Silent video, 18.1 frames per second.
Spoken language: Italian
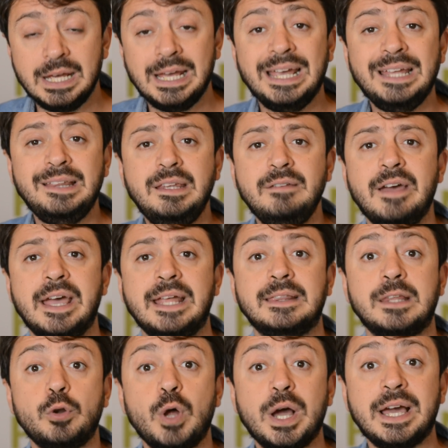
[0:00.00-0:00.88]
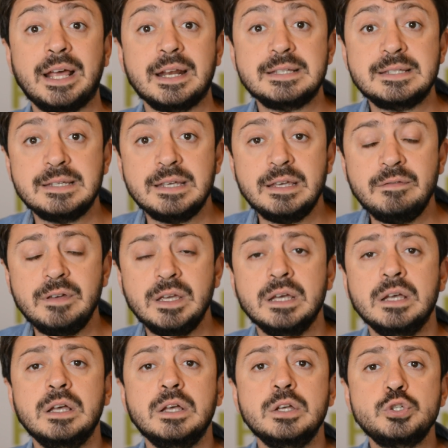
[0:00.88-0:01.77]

e diventano aggressivi